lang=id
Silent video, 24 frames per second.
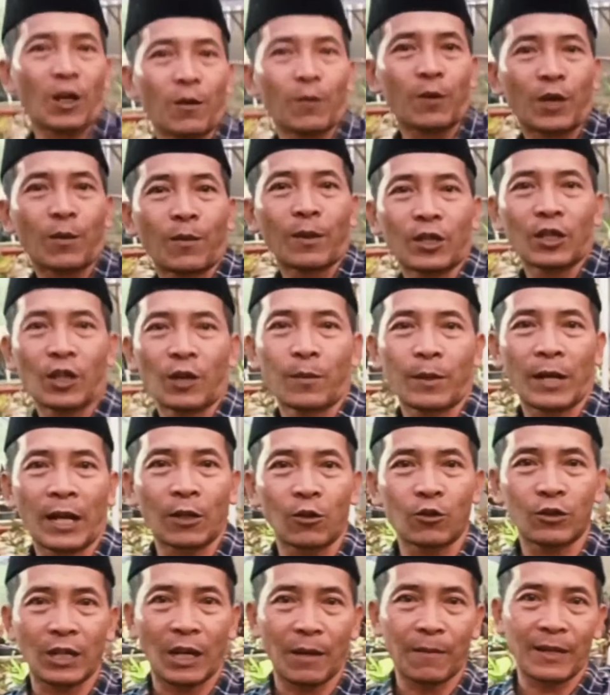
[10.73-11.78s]
Assalamualaikum warahmatullahi
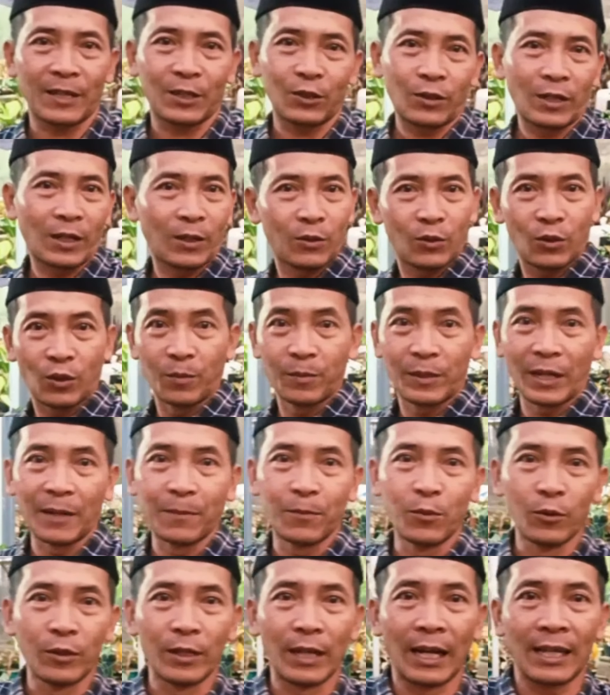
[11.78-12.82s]
wabarakatuh. Selamat sore untuk Om dan
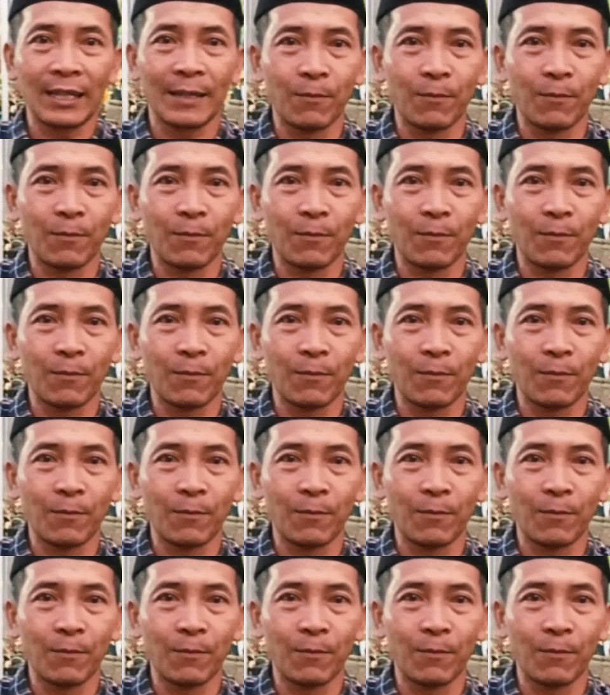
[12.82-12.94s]
Bunda.